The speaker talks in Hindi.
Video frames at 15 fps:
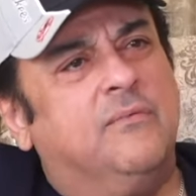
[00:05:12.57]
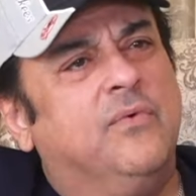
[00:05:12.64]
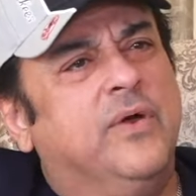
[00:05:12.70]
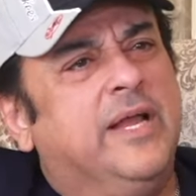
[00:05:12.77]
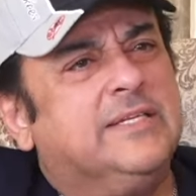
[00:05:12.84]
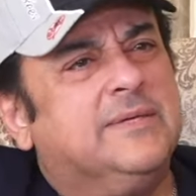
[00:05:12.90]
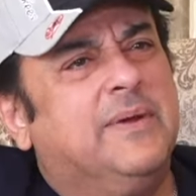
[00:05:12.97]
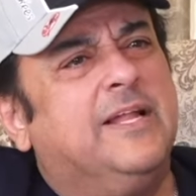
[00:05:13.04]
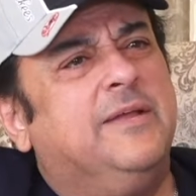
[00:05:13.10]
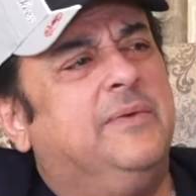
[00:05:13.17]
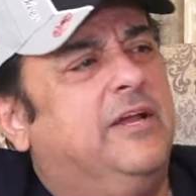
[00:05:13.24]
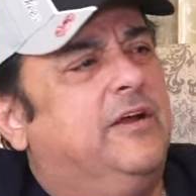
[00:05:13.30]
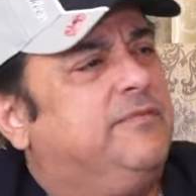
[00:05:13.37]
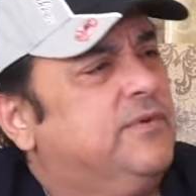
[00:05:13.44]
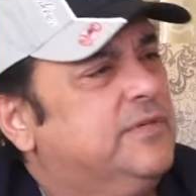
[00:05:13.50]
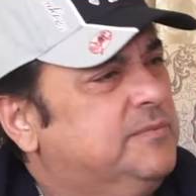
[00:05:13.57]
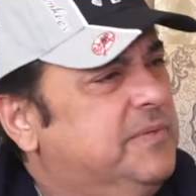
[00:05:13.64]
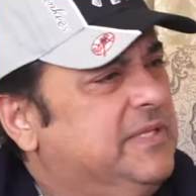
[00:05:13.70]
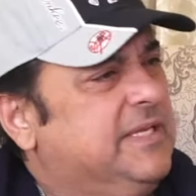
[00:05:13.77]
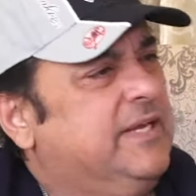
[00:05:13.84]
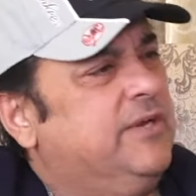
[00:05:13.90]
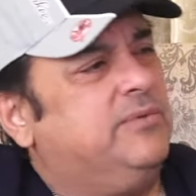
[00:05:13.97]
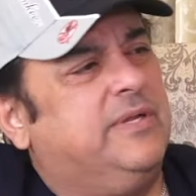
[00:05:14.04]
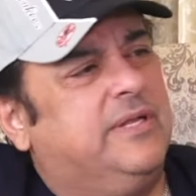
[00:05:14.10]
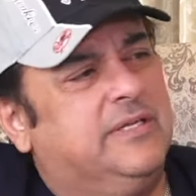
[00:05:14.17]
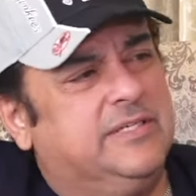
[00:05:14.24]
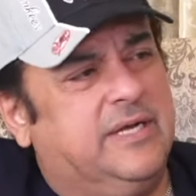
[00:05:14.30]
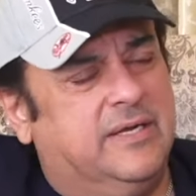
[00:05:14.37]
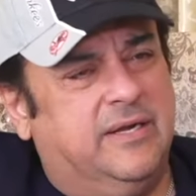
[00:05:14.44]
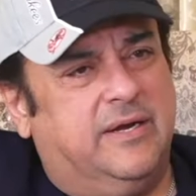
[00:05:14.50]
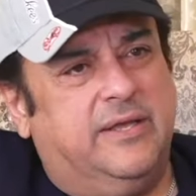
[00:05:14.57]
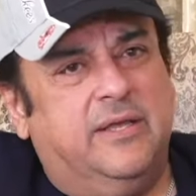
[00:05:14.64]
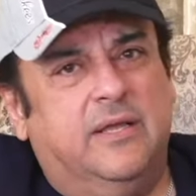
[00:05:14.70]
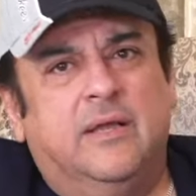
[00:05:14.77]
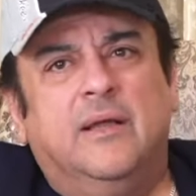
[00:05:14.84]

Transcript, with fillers: वो एक ज़माने में एयरफोर्स में थे उन्होंने जंग लड़ी